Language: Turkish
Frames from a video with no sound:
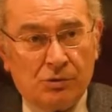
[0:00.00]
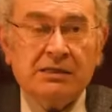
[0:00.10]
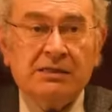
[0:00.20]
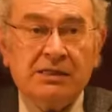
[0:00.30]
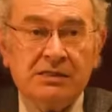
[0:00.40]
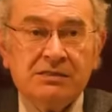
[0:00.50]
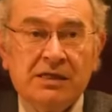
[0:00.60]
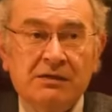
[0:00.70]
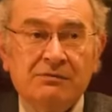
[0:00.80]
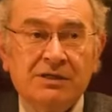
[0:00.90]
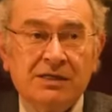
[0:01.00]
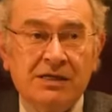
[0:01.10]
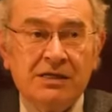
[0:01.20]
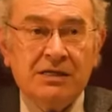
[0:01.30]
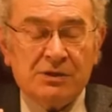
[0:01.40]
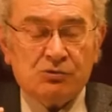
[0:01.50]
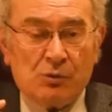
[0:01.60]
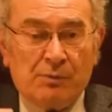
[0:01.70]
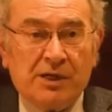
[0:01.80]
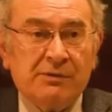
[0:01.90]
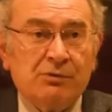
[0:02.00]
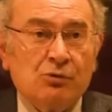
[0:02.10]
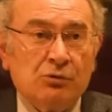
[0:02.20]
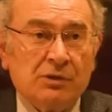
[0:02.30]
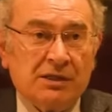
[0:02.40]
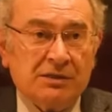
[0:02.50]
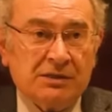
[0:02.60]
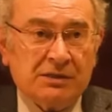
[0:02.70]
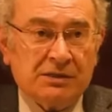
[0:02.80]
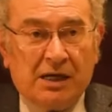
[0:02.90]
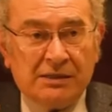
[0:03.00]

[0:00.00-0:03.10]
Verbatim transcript: Annenin sevgiyi bir sopa gibi kullandığı,